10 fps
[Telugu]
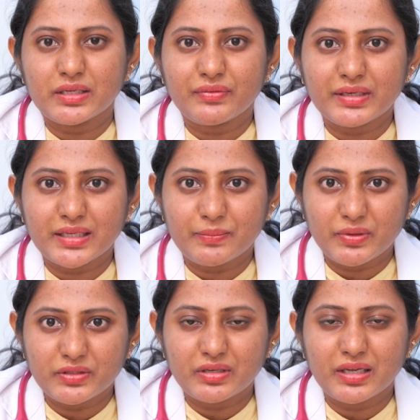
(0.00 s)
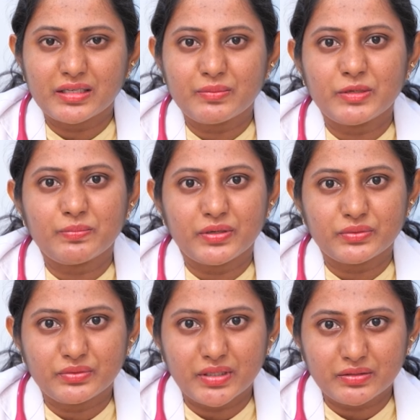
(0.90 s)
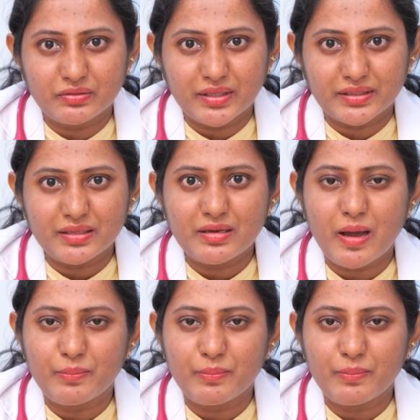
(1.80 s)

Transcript: ఇటువంటి ఇబ్బందులు కనుక మీరు పడుతున్నట్లు అయితే